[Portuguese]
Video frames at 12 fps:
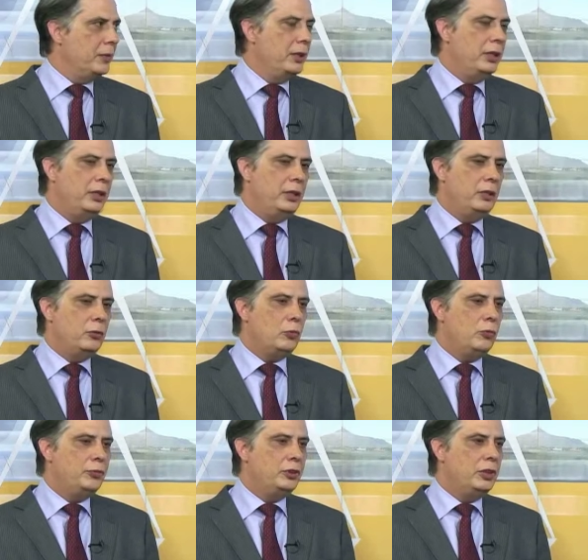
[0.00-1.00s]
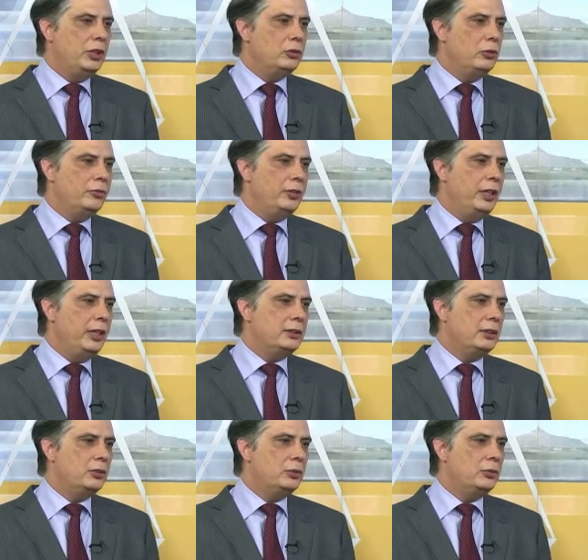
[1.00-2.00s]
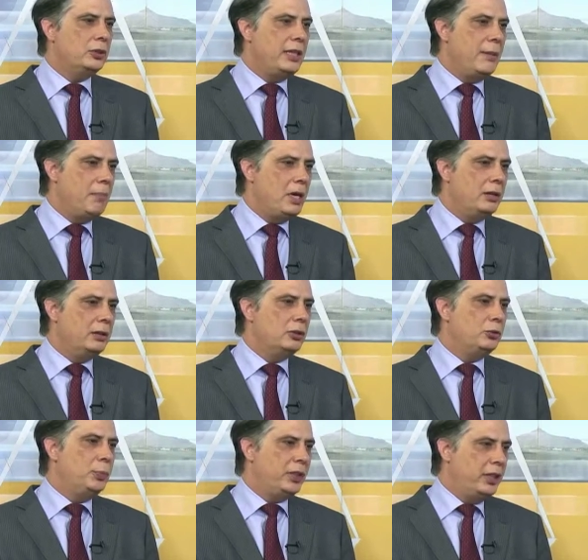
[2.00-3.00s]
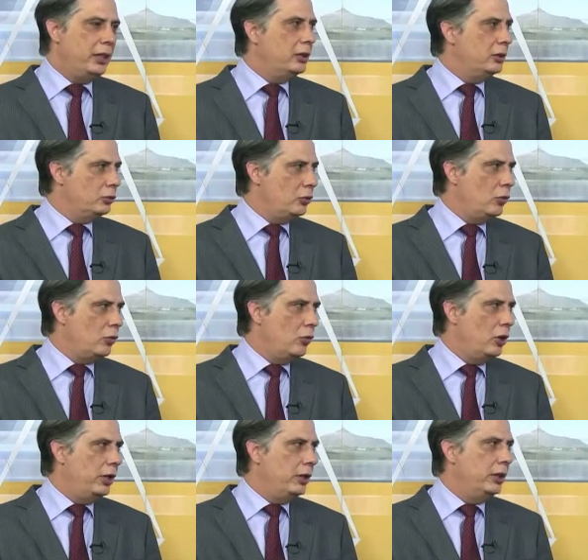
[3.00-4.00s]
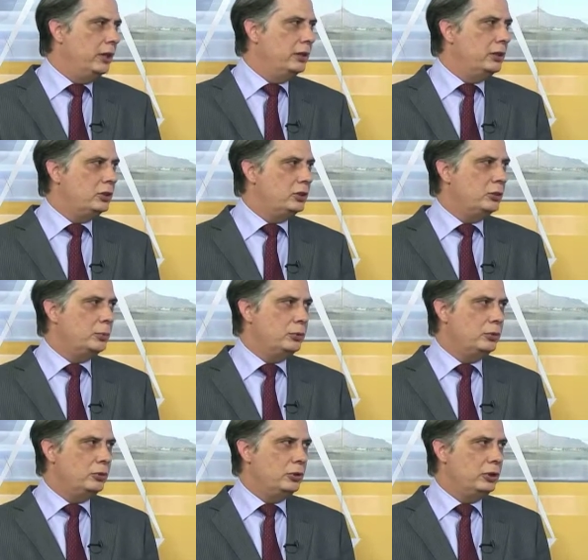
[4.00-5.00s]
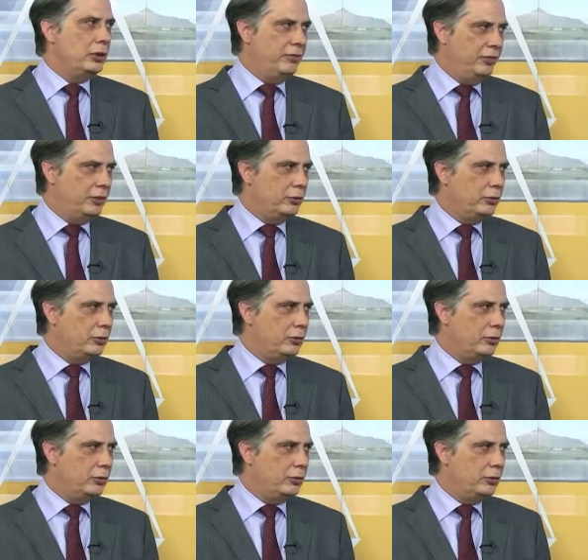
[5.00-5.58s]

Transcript: e com o fim de resolver essas demandas pequenas que ocorrem uhum. nesse tipo de evento.